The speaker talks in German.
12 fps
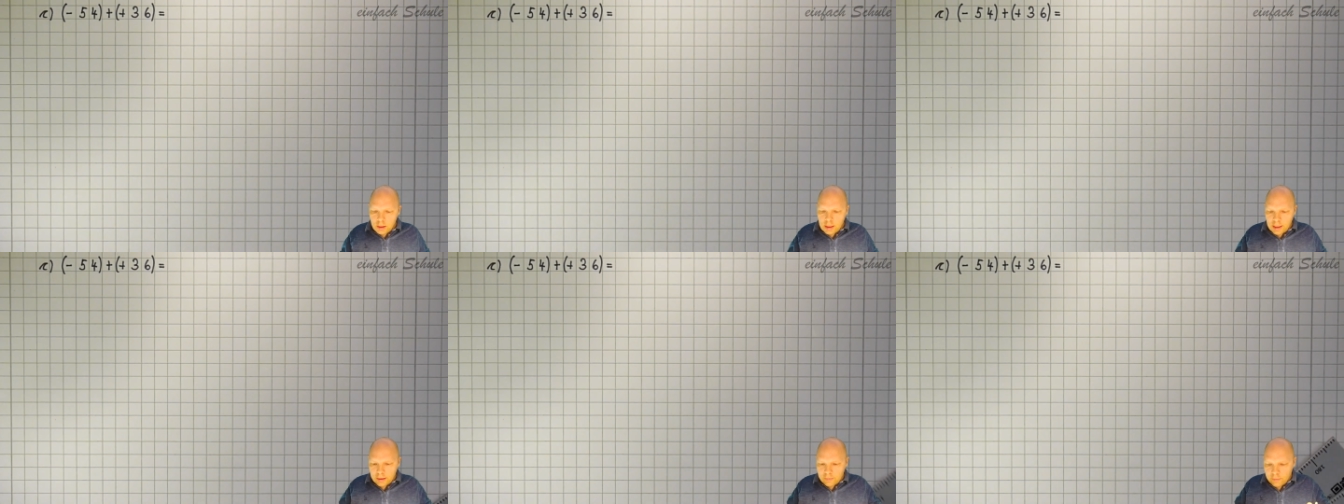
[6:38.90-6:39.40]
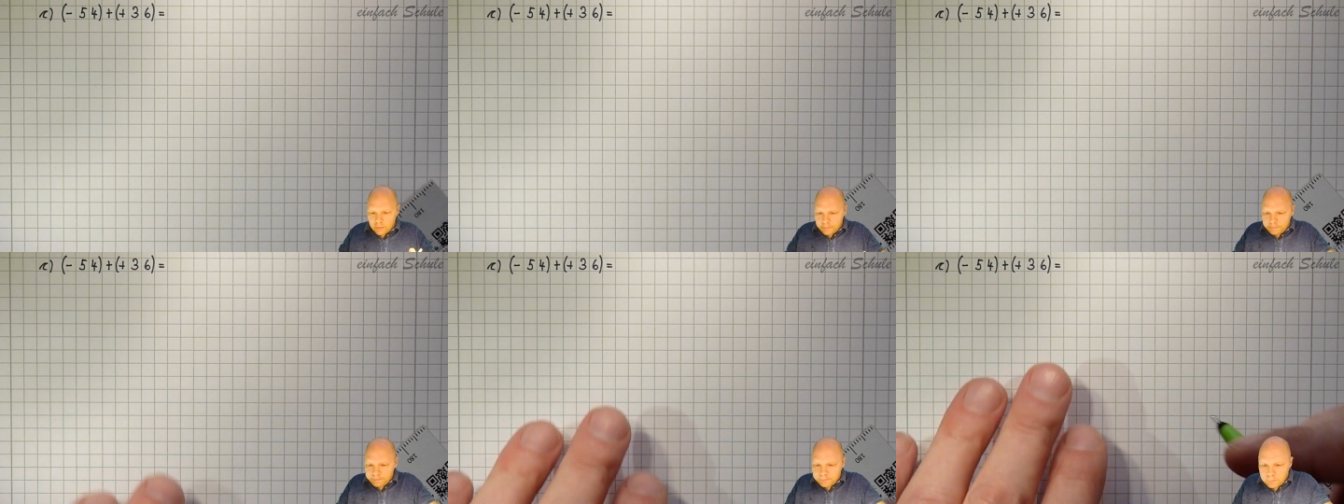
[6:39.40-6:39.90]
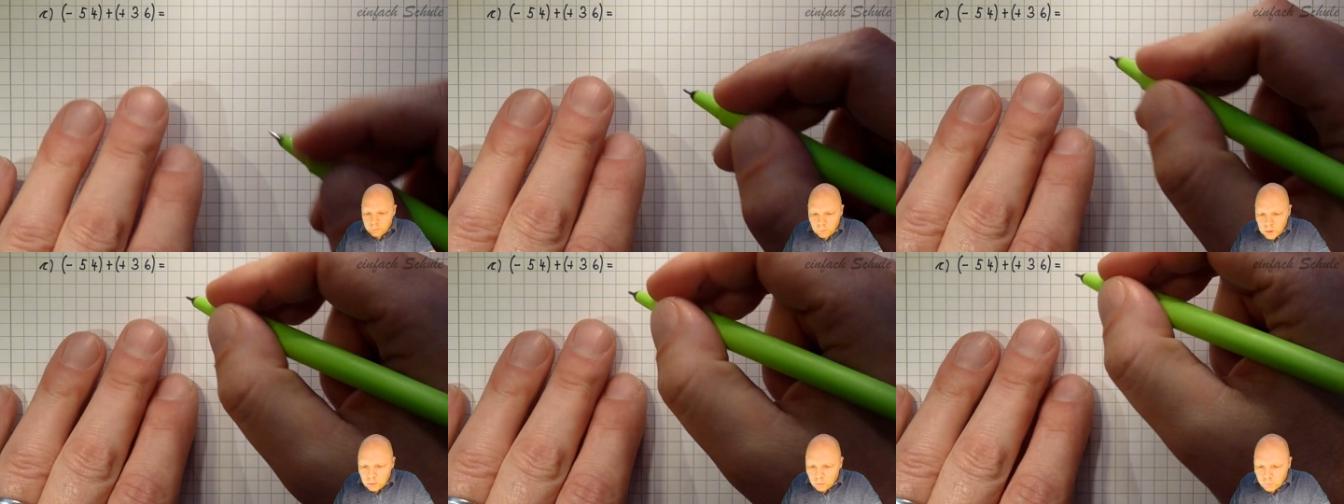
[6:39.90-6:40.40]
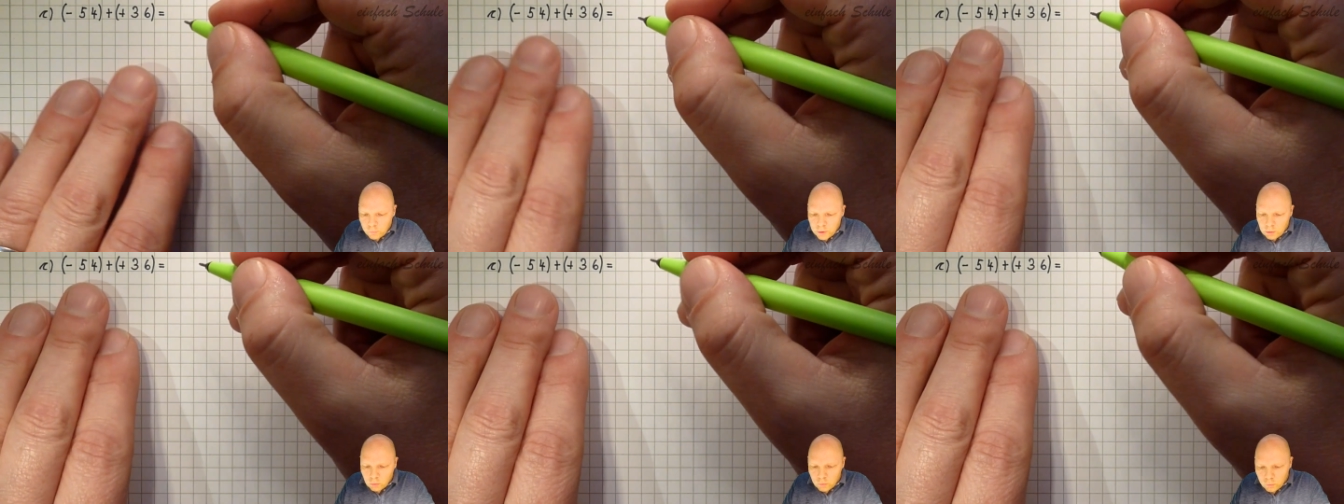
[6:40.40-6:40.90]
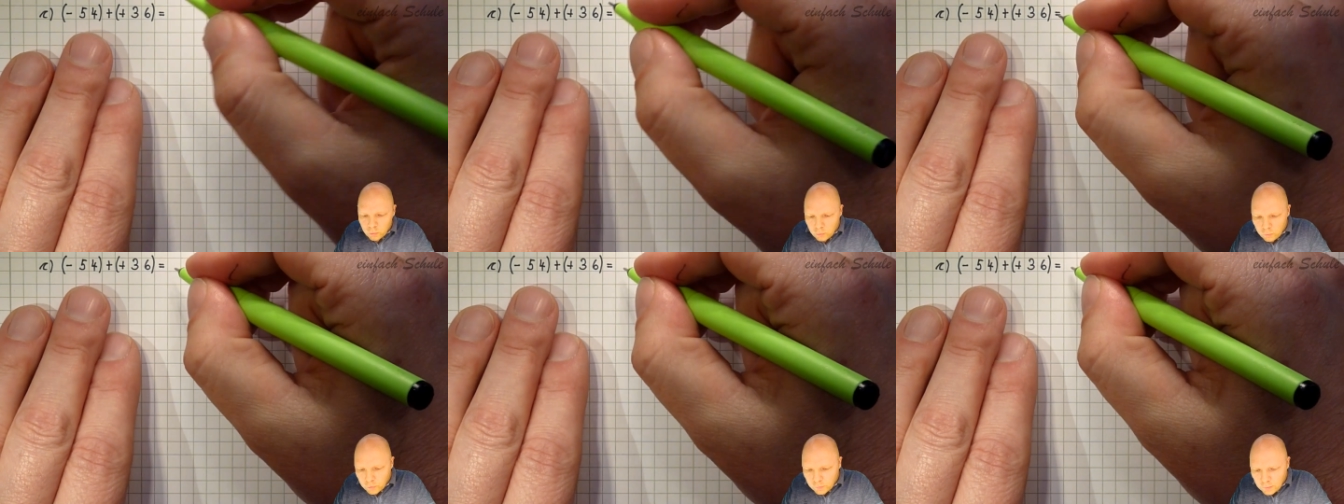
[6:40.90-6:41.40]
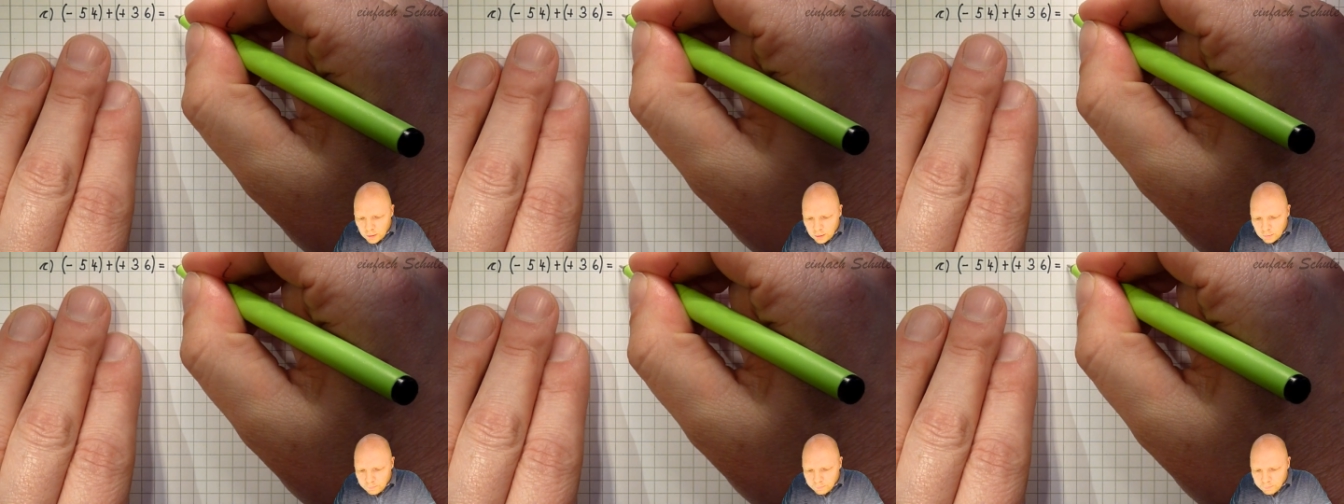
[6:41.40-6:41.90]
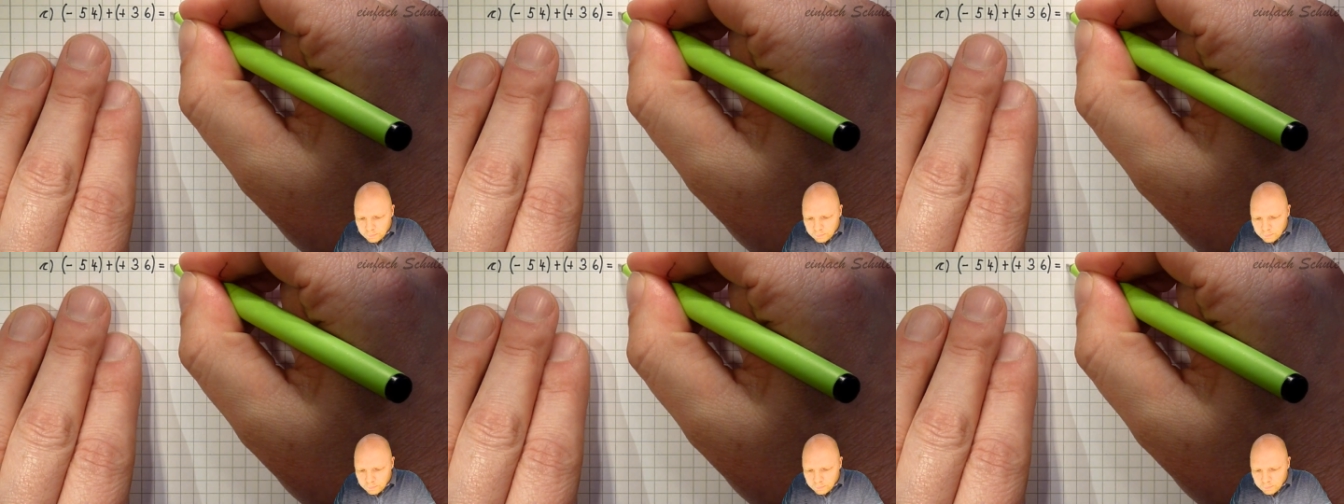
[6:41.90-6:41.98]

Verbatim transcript: Die nächste, minus 54.